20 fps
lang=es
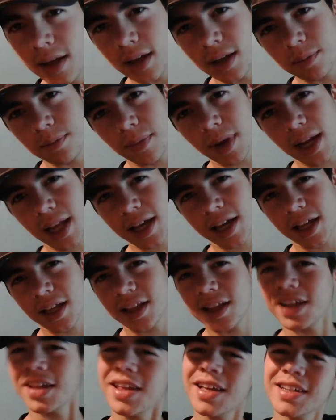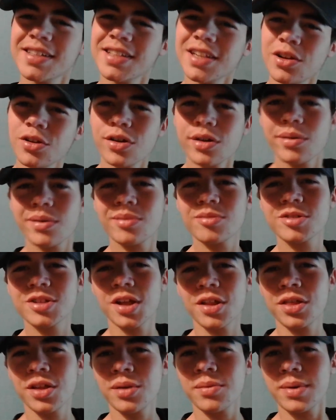Vale, gente, ya sé lo que vamos a
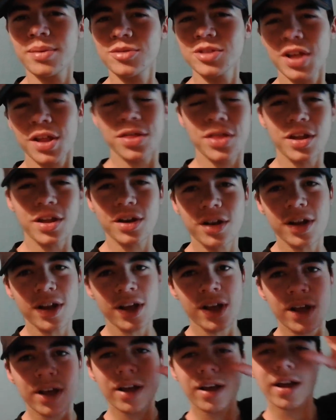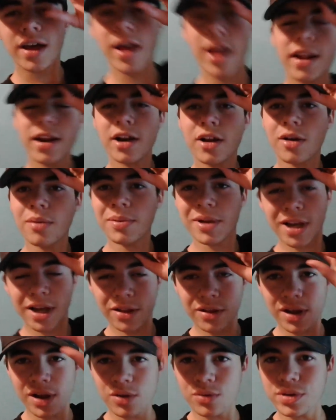hacer. Vamos a hacer... He
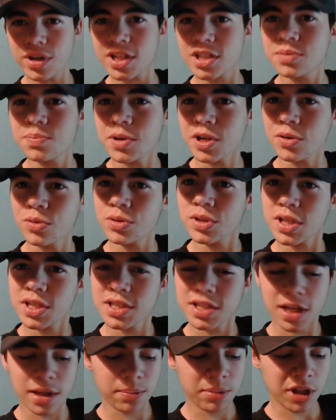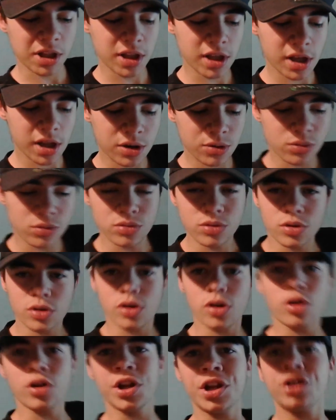recopilado algunas preguntas que pedí en, un,
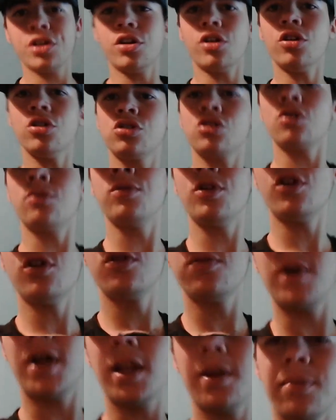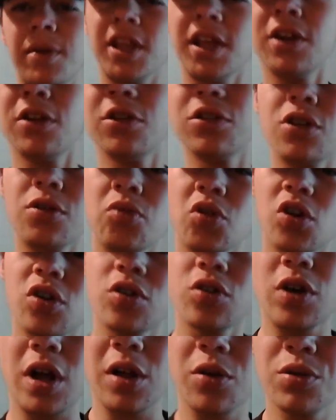en otro blog, ¿vale? Pedí en otro
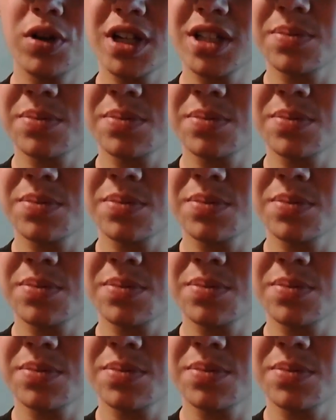blog algunas